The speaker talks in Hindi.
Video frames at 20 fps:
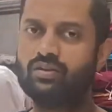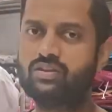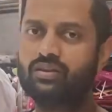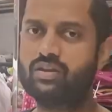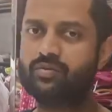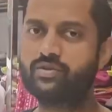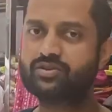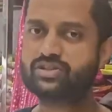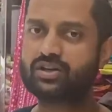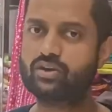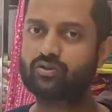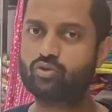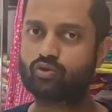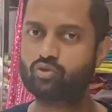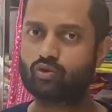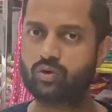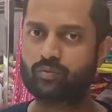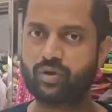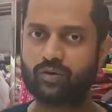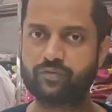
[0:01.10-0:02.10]
नमस्कार
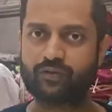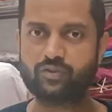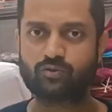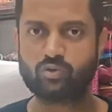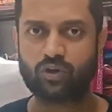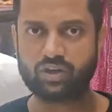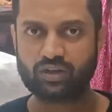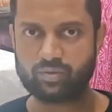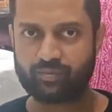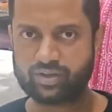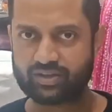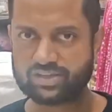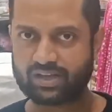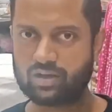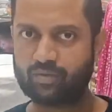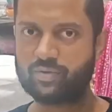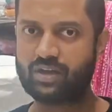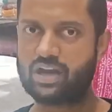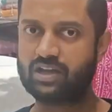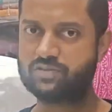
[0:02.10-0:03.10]
दोस्तों एक बार फिर स्वागत है मेरे
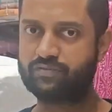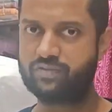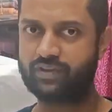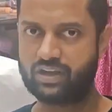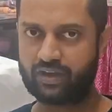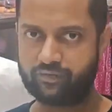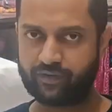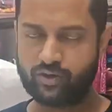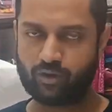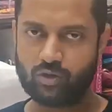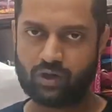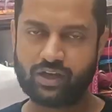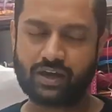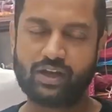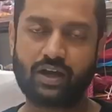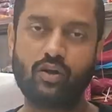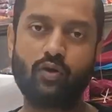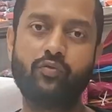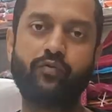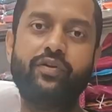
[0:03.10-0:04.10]
चैनल पे आज फिर एक वीडियो
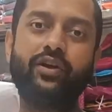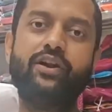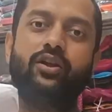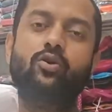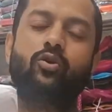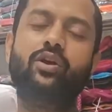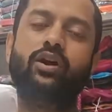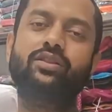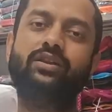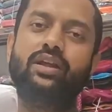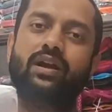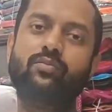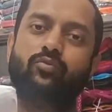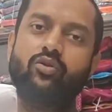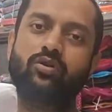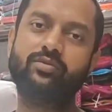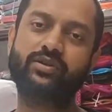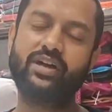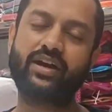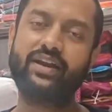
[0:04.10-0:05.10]
लेकर आयो वीडियो के अंदर
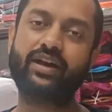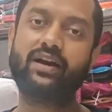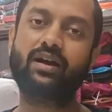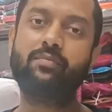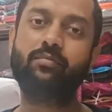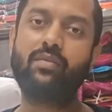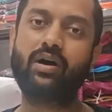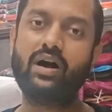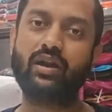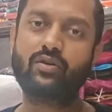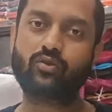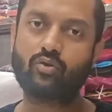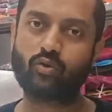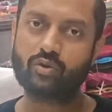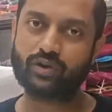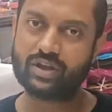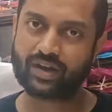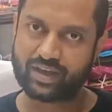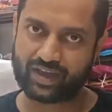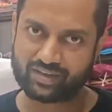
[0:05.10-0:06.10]
आपको ये बताया जाएगा माल
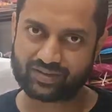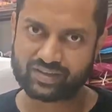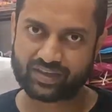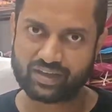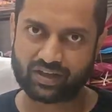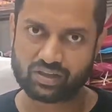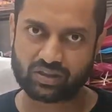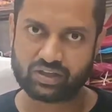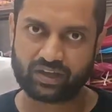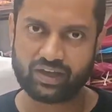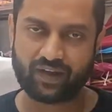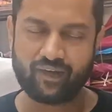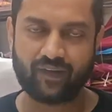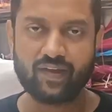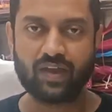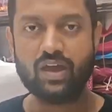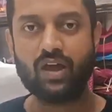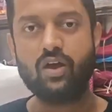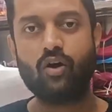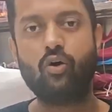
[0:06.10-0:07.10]
कोरियर कैसे करते हैं
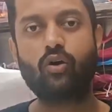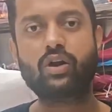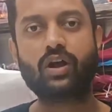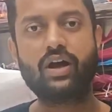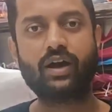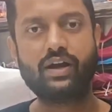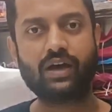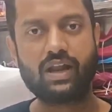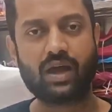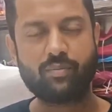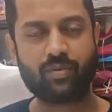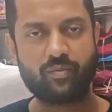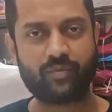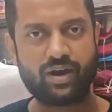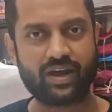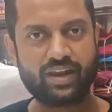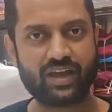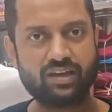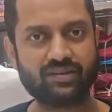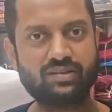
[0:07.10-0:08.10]
और अगर आप
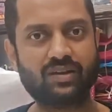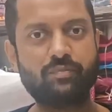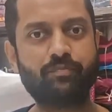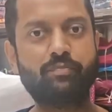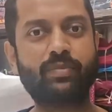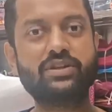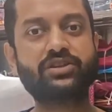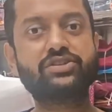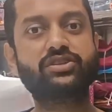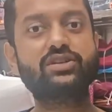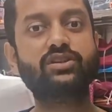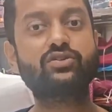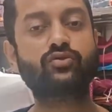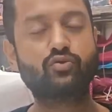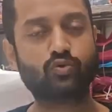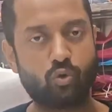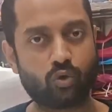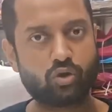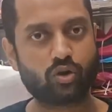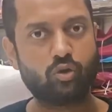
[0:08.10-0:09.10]
हमारे यहाँ से
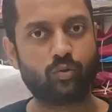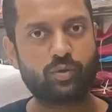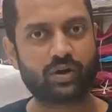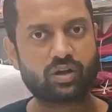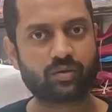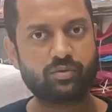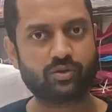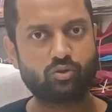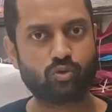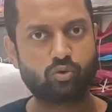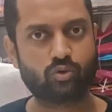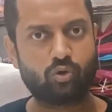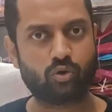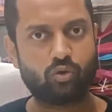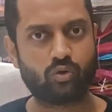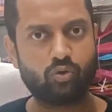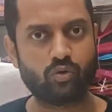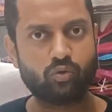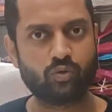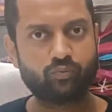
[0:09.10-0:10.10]
2500 किलोमीटर भी दूर
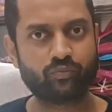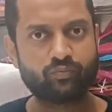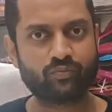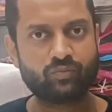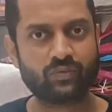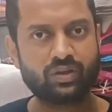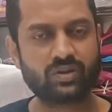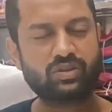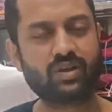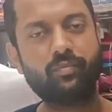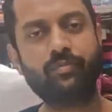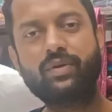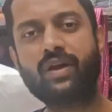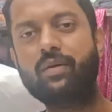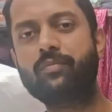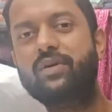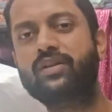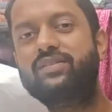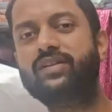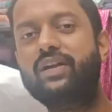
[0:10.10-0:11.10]
हो तब भी
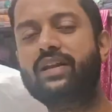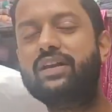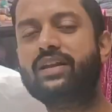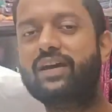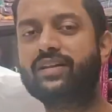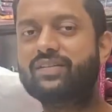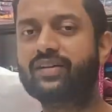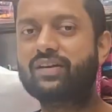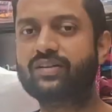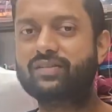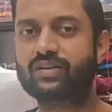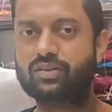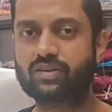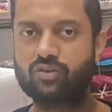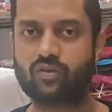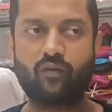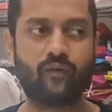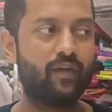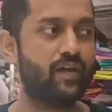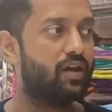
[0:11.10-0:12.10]
आप मेरे से डील कैसे कर
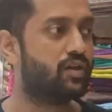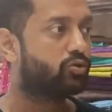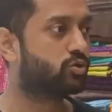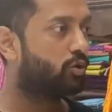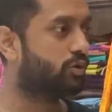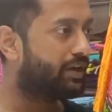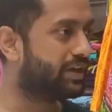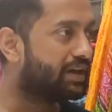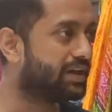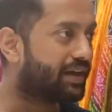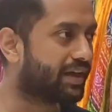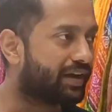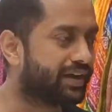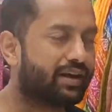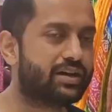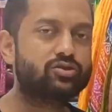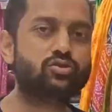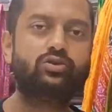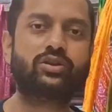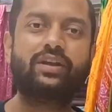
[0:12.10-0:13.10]
सकते हो तो डील
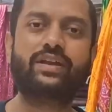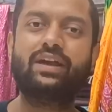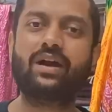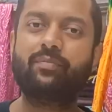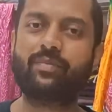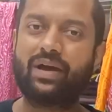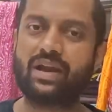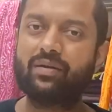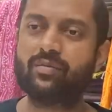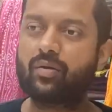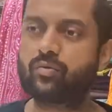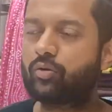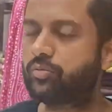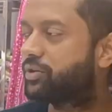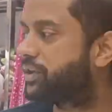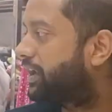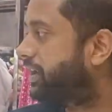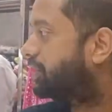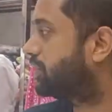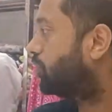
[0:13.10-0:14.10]
करने का जो तरीका है पहले मैं आपको
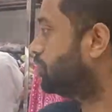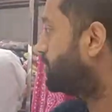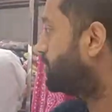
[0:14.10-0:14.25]
बता देता